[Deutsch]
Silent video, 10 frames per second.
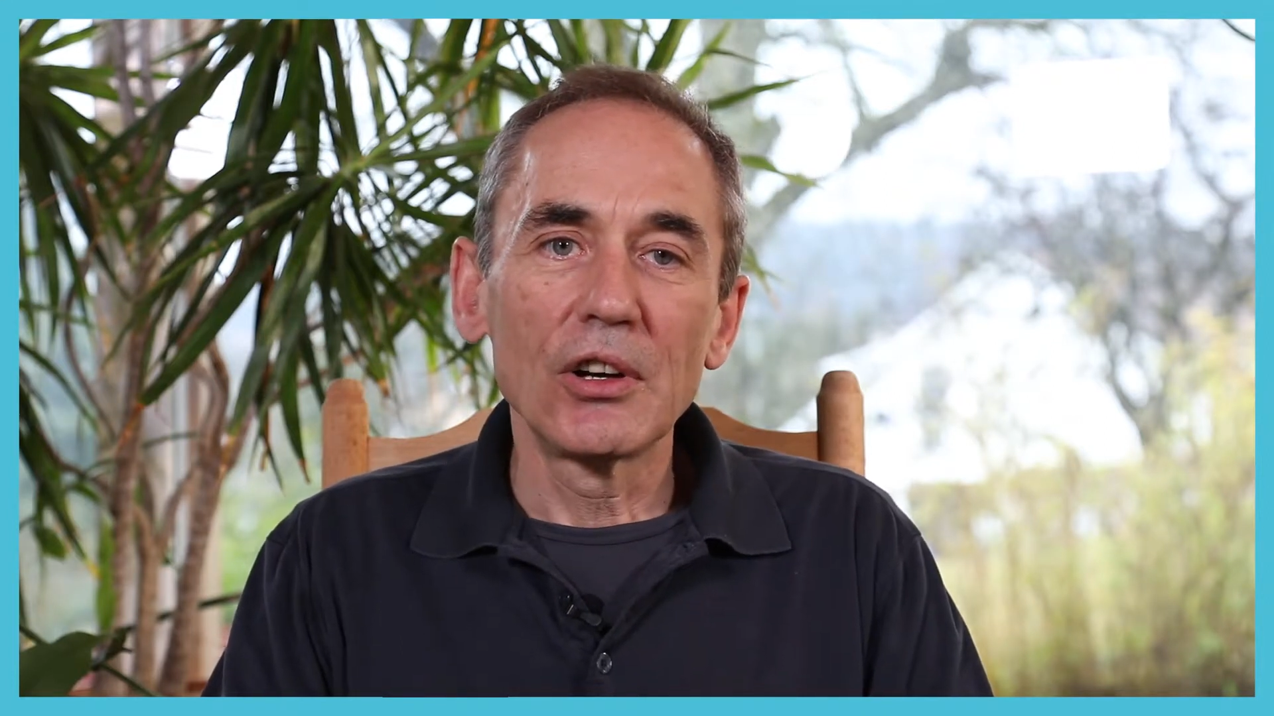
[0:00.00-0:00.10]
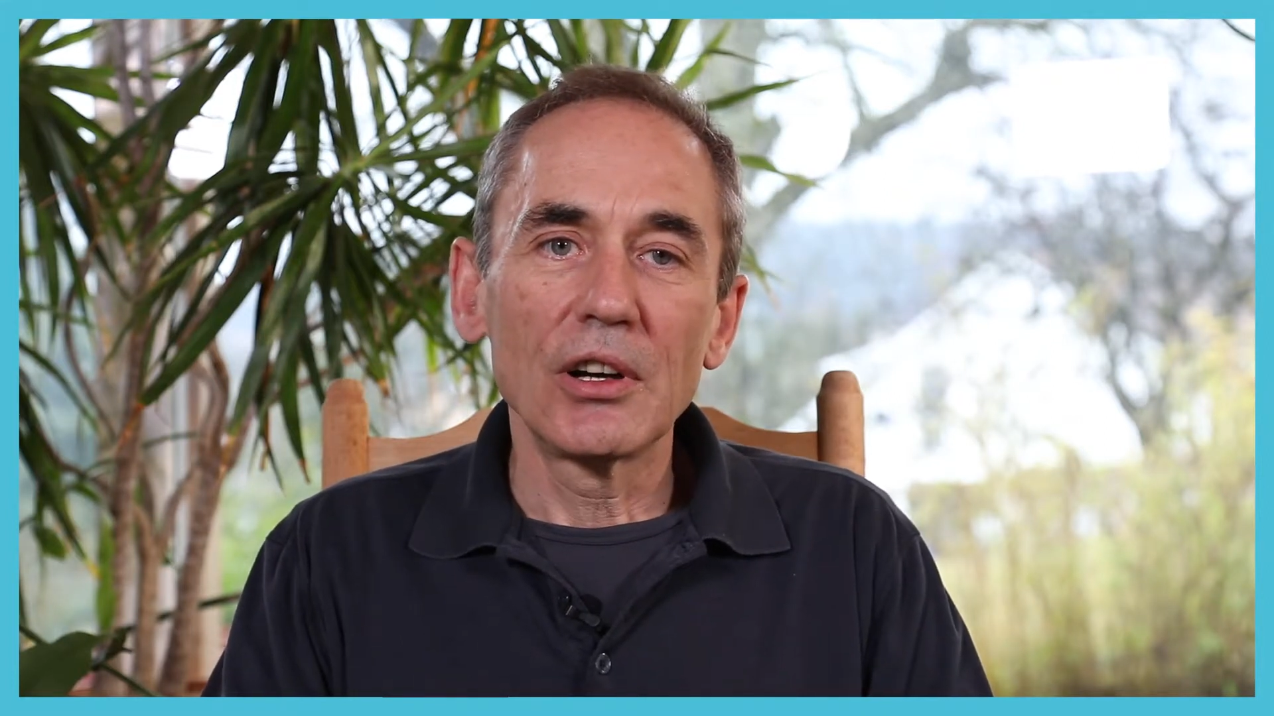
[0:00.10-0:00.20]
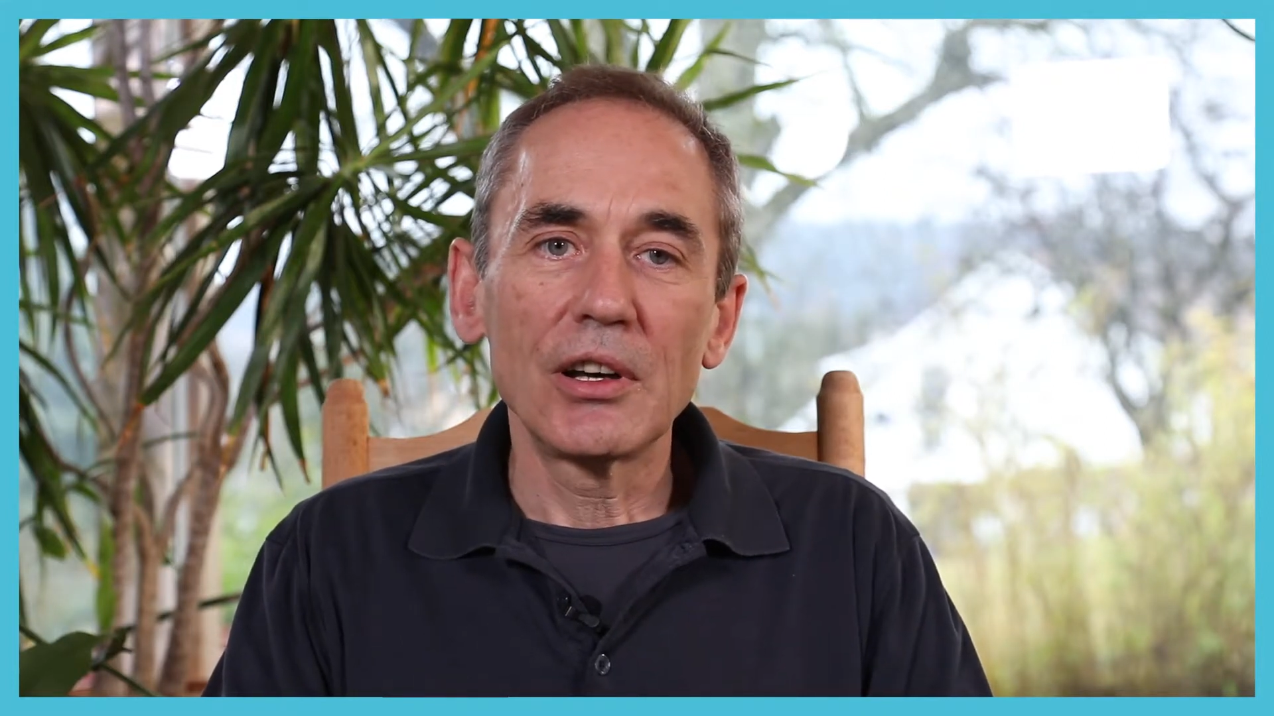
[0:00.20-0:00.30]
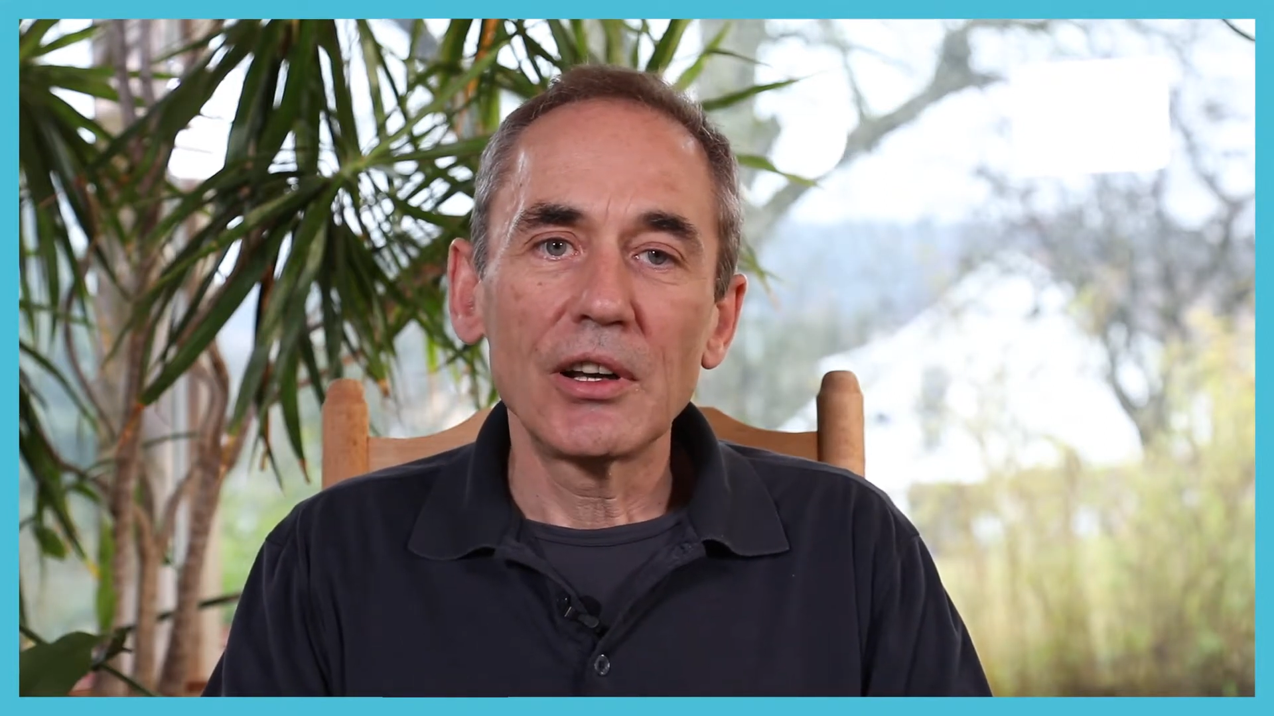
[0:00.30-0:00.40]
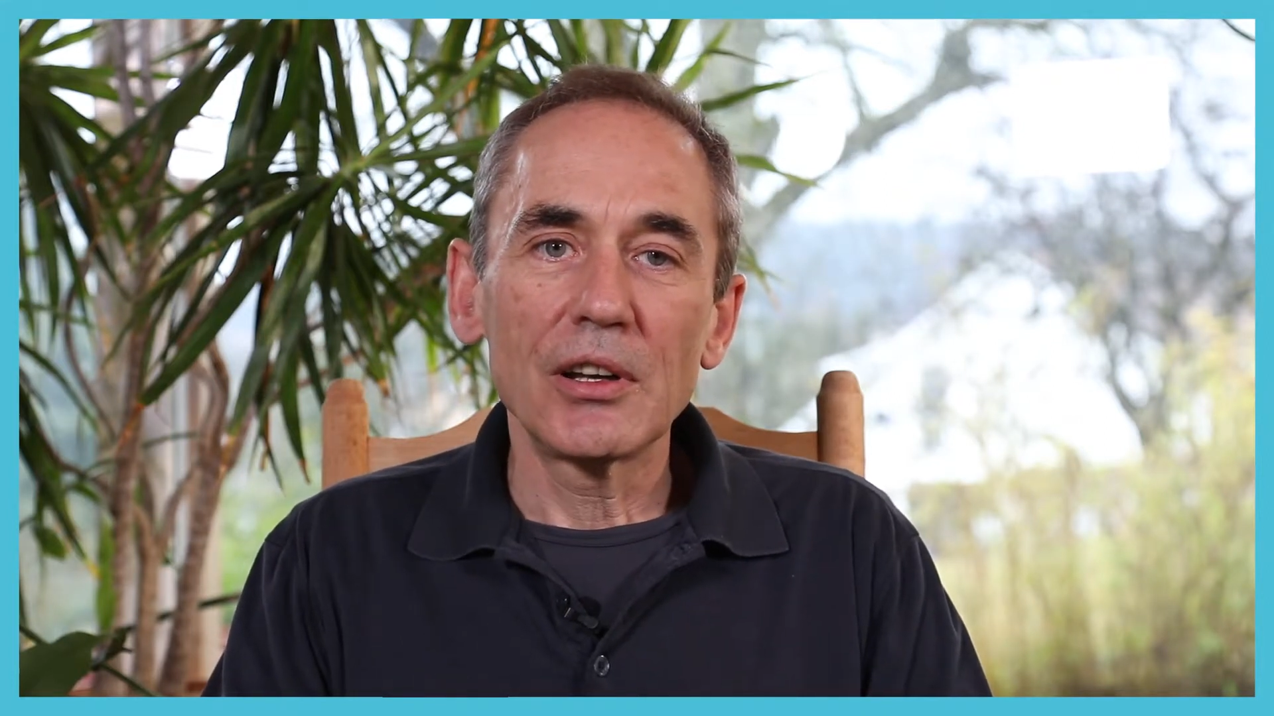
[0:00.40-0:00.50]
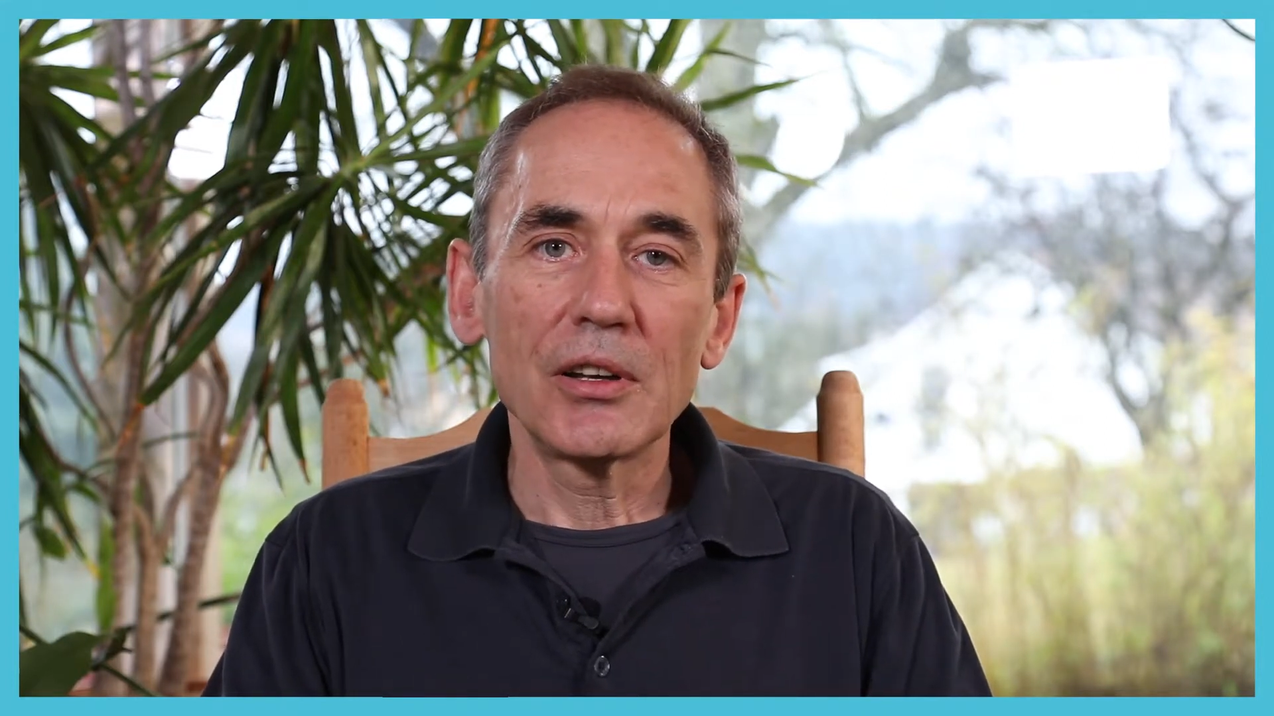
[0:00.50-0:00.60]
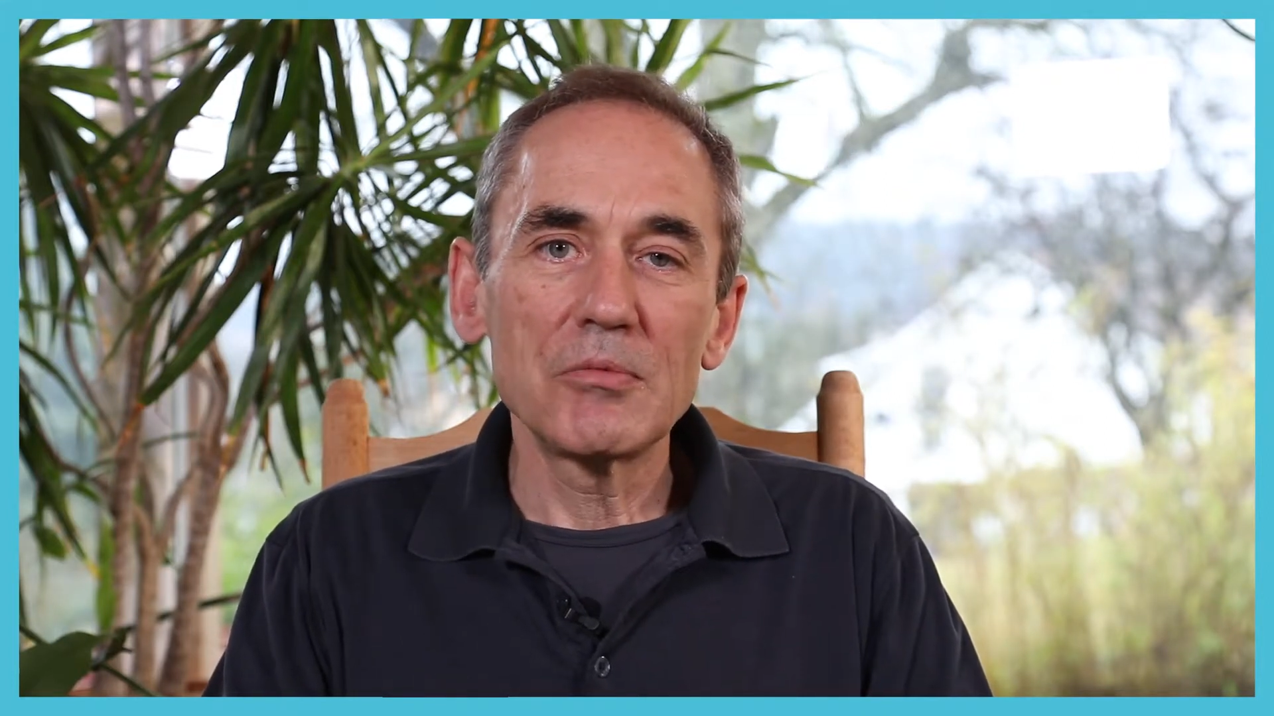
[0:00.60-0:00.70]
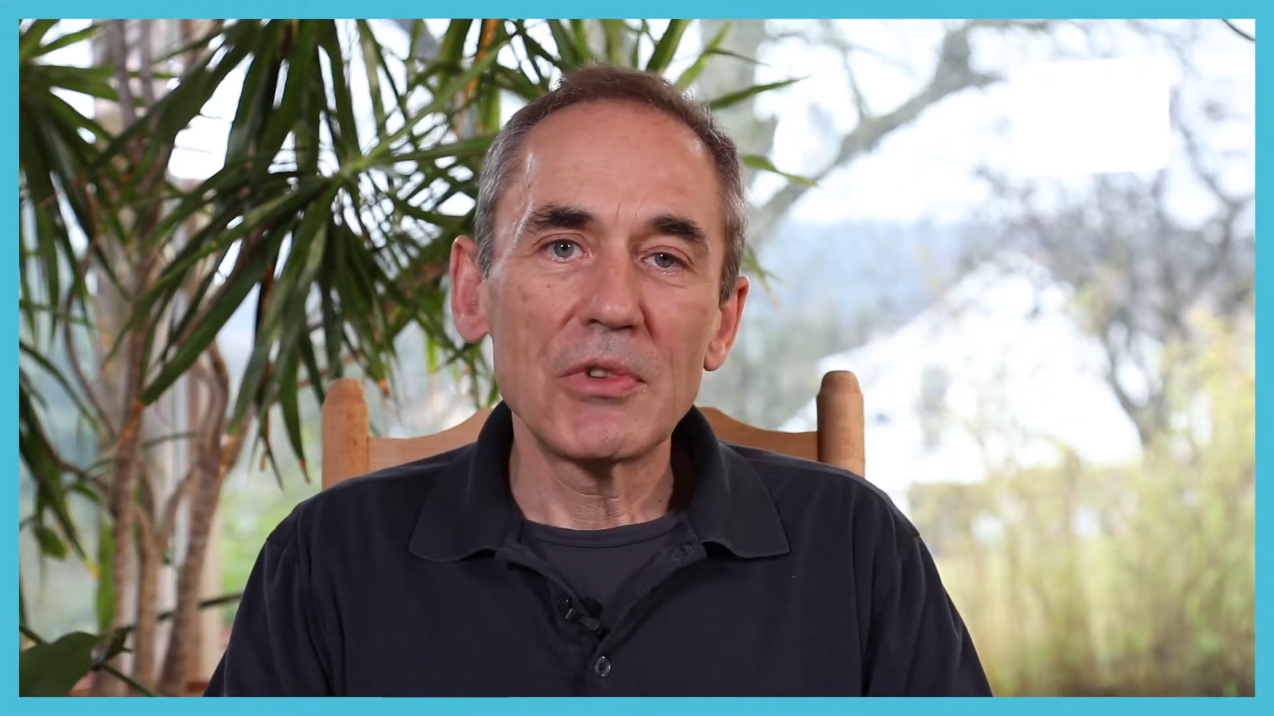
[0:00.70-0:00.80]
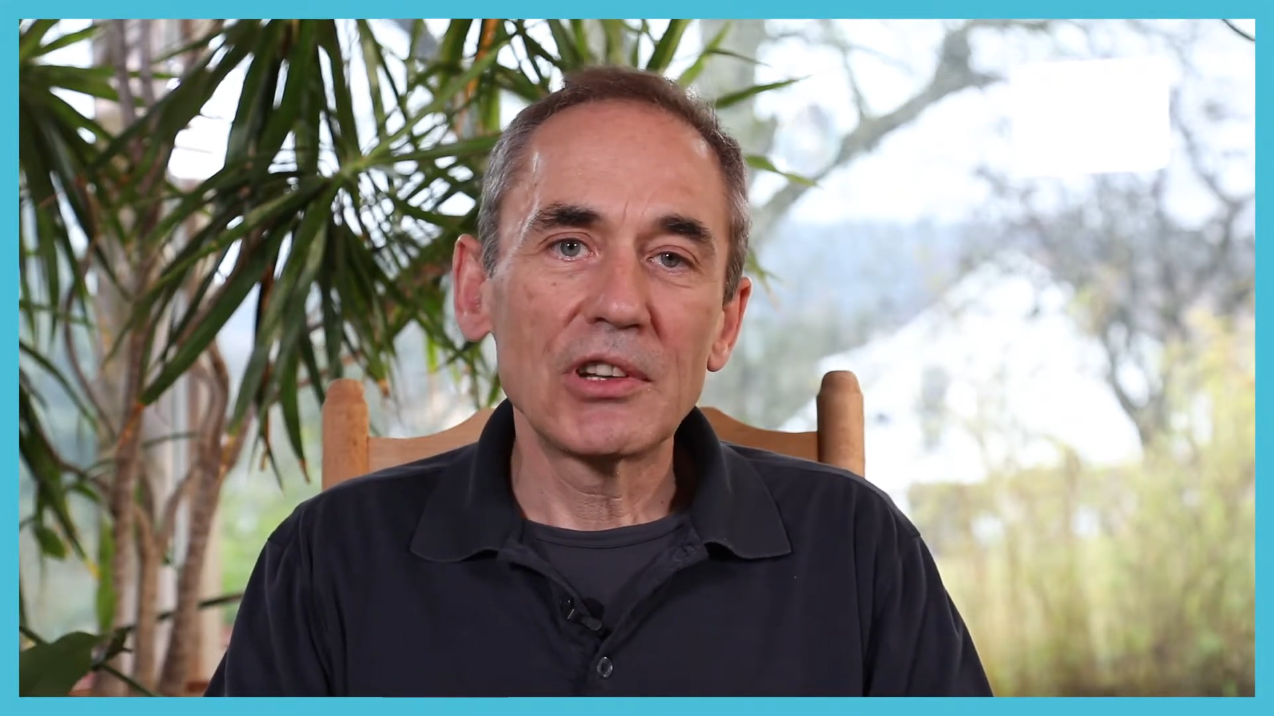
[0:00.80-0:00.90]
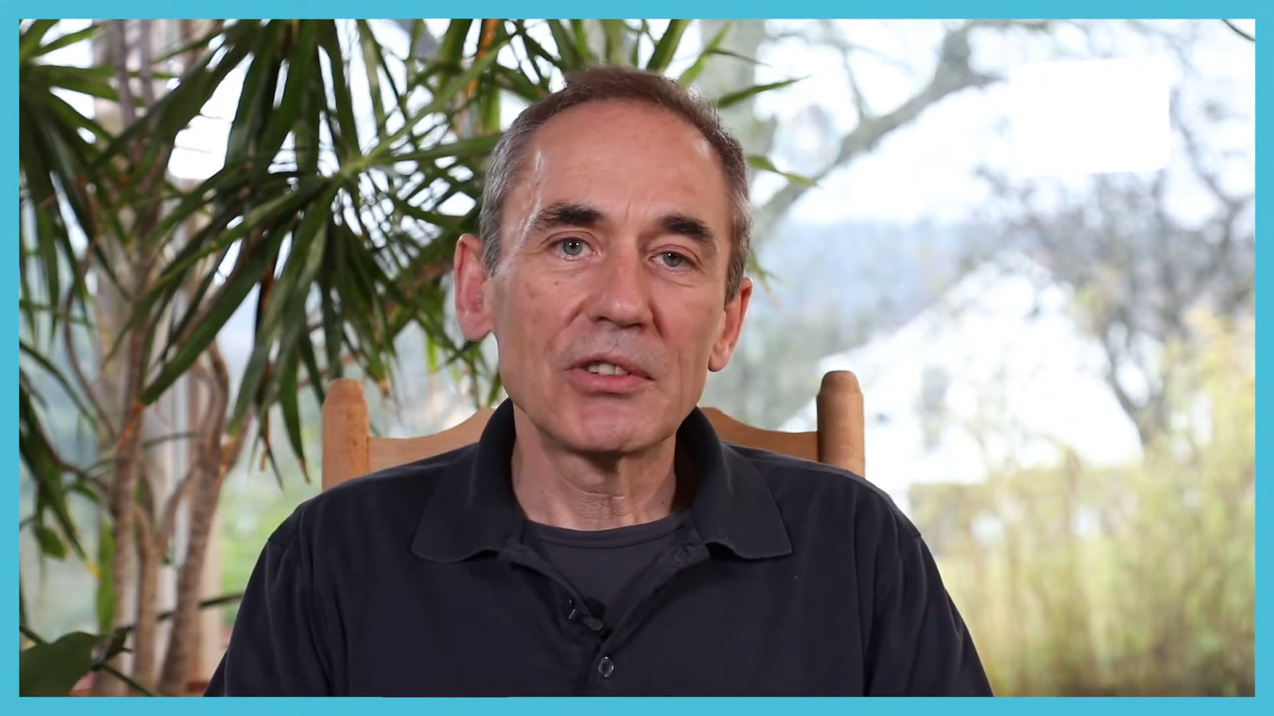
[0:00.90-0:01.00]
äh,
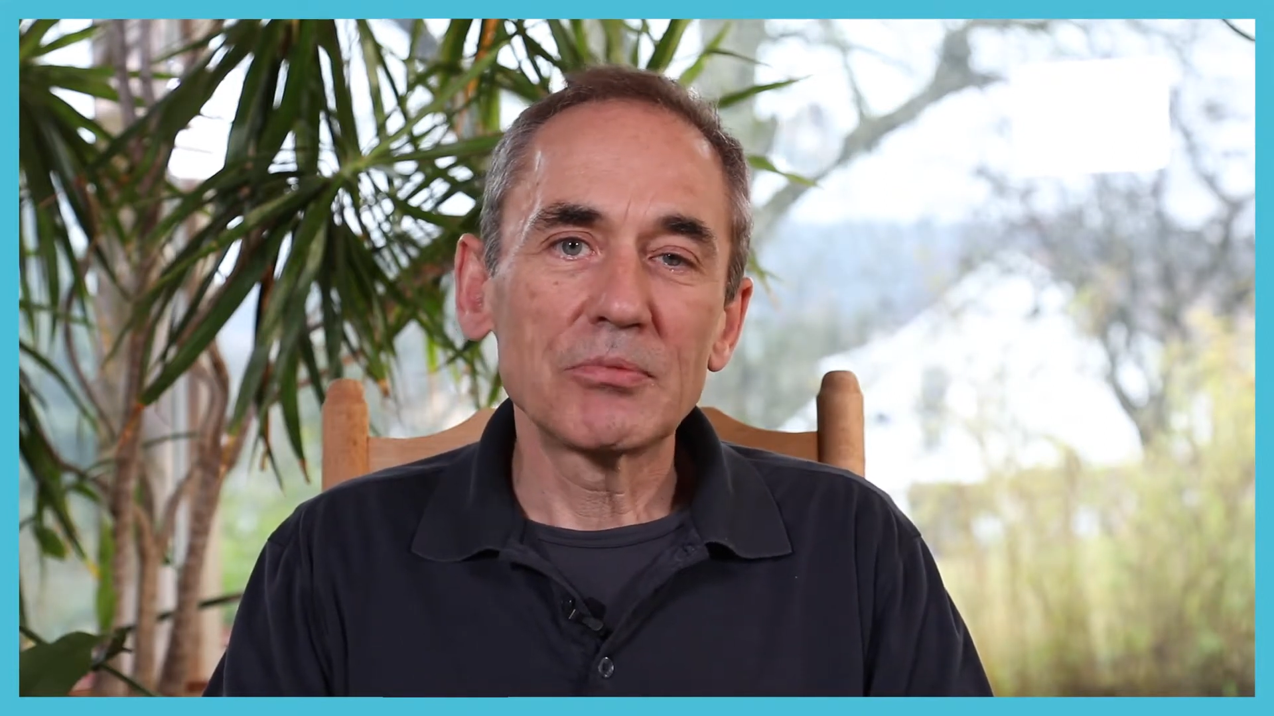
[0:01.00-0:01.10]
mit